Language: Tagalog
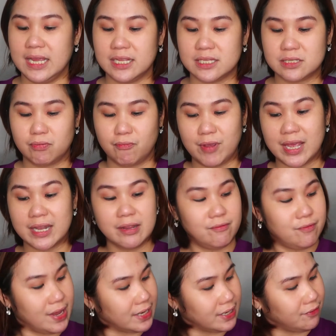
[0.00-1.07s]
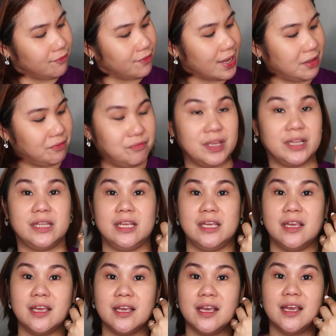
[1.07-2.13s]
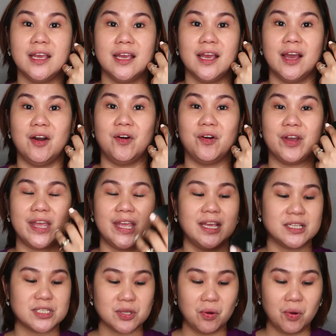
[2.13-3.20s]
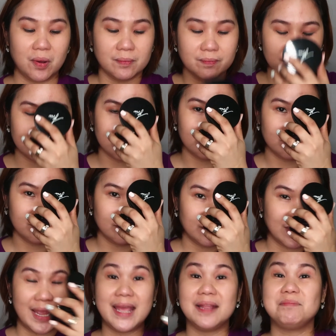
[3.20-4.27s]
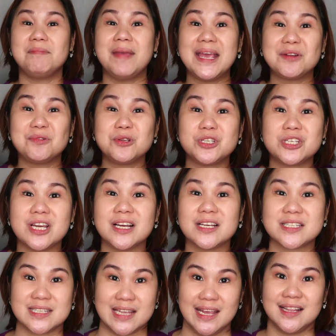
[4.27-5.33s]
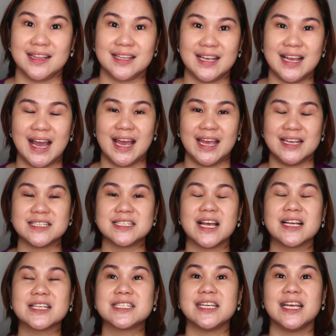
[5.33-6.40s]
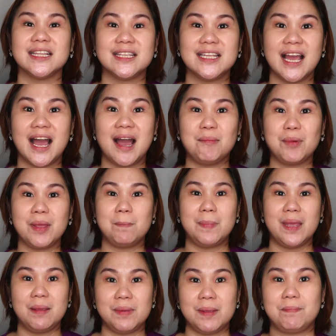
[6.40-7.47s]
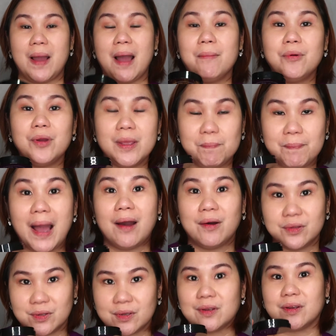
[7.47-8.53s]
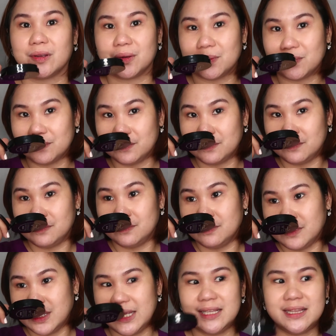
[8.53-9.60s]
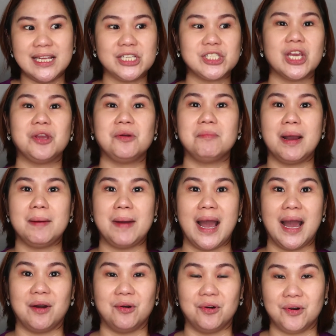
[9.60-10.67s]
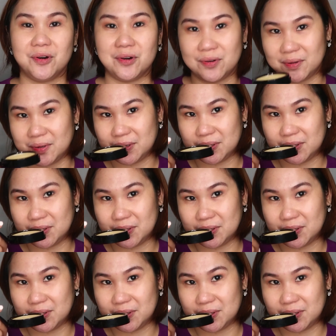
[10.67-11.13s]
It's very, very velvety. Okay? So, And meron siyang scent, guys. Ang scent niya, amoy baby, amoy powder. Hindi siya yung mabaho.